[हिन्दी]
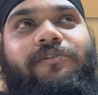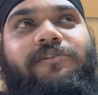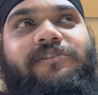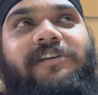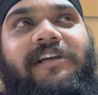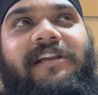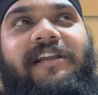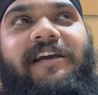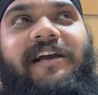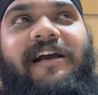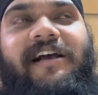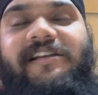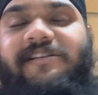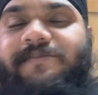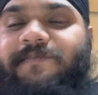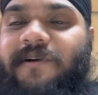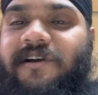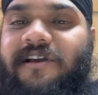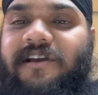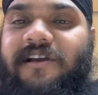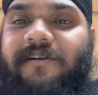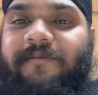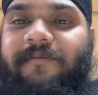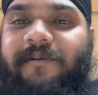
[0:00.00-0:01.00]
चलिए गाइज
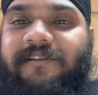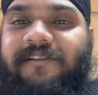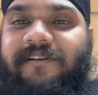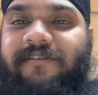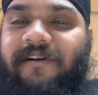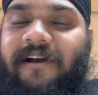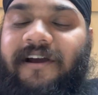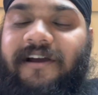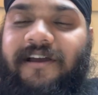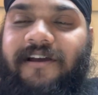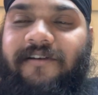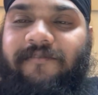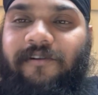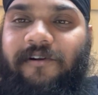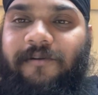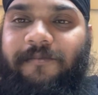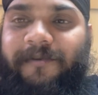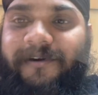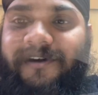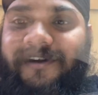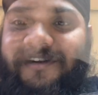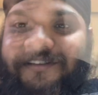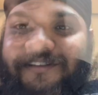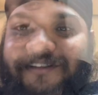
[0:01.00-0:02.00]
बाकी की बातें आगे प्रॉब्लम
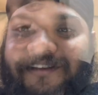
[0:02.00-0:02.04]
करते